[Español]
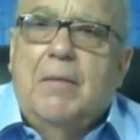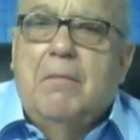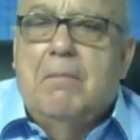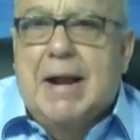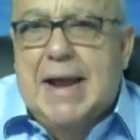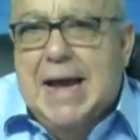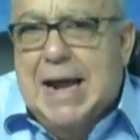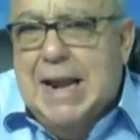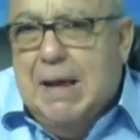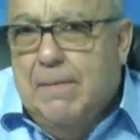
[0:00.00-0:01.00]

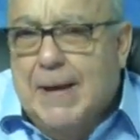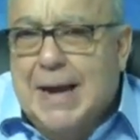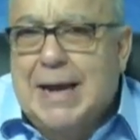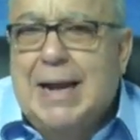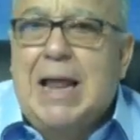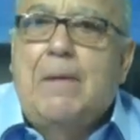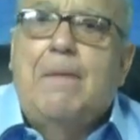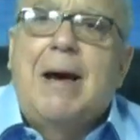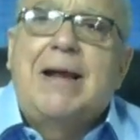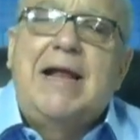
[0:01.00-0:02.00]
manejar las vacas,
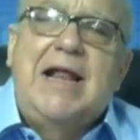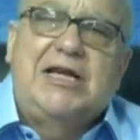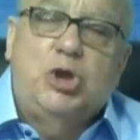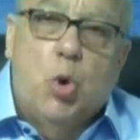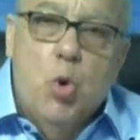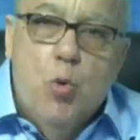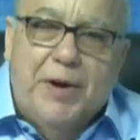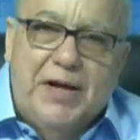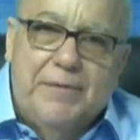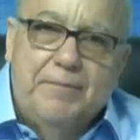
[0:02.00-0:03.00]
lavarle las
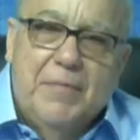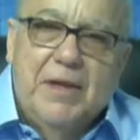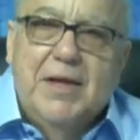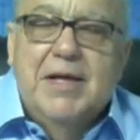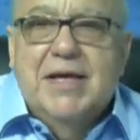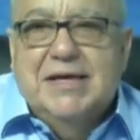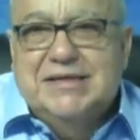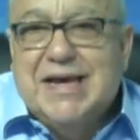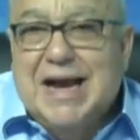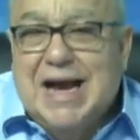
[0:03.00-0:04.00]
ubres,
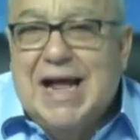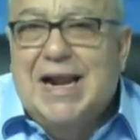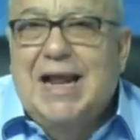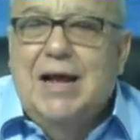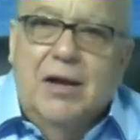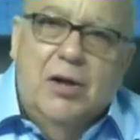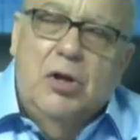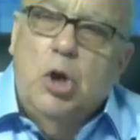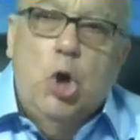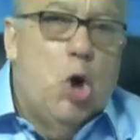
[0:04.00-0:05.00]
secarla
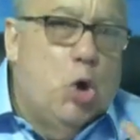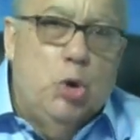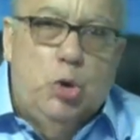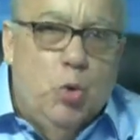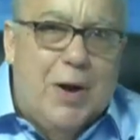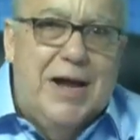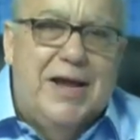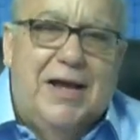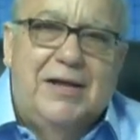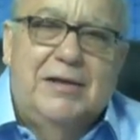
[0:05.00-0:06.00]
no con
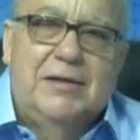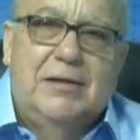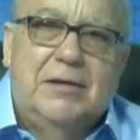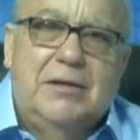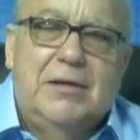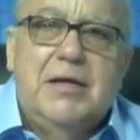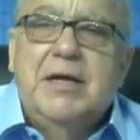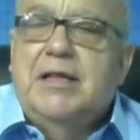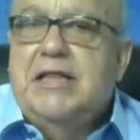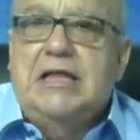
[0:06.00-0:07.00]
toalla,
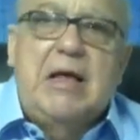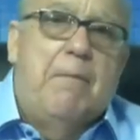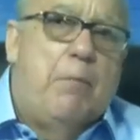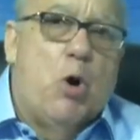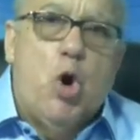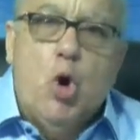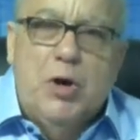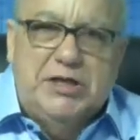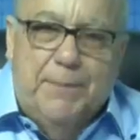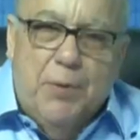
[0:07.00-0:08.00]
ni tampoco
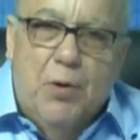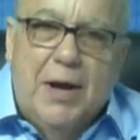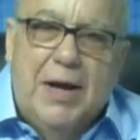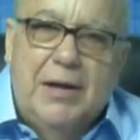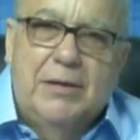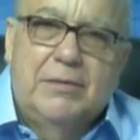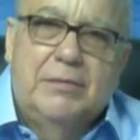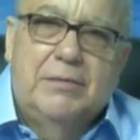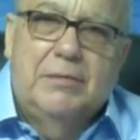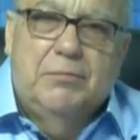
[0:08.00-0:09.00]
con esponja,
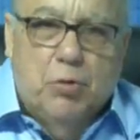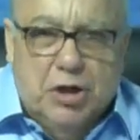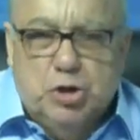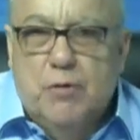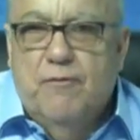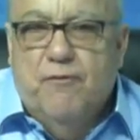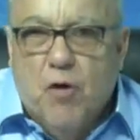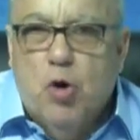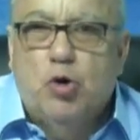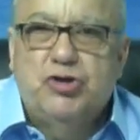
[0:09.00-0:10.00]
porque son
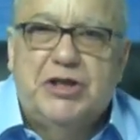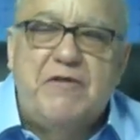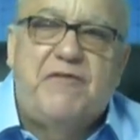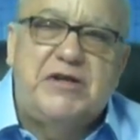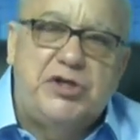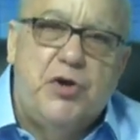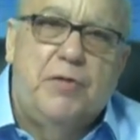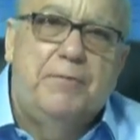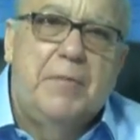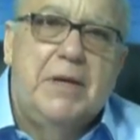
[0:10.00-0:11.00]
focos de
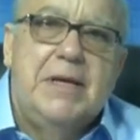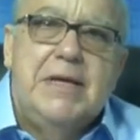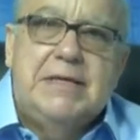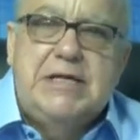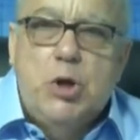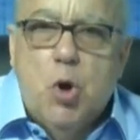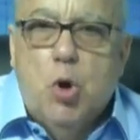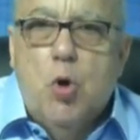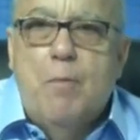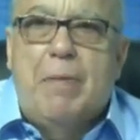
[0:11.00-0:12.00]
infección, sino
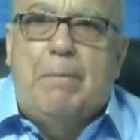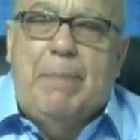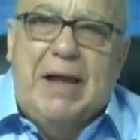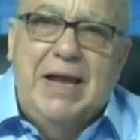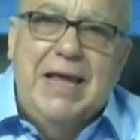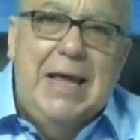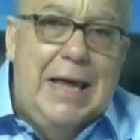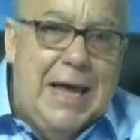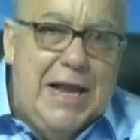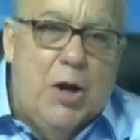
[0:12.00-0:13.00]
con papel
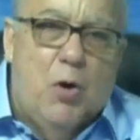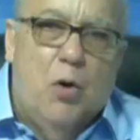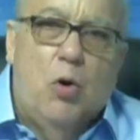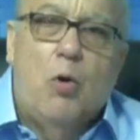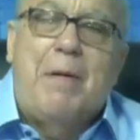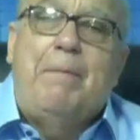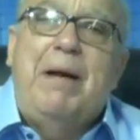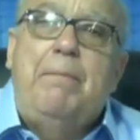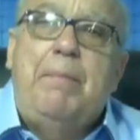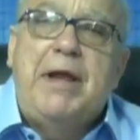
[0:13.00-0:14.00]
higiénico o
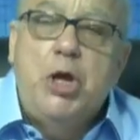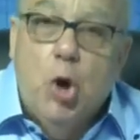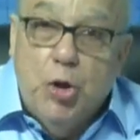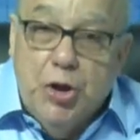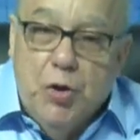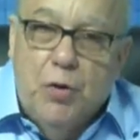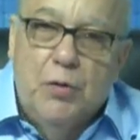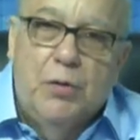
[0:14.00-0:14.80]
papel periódico,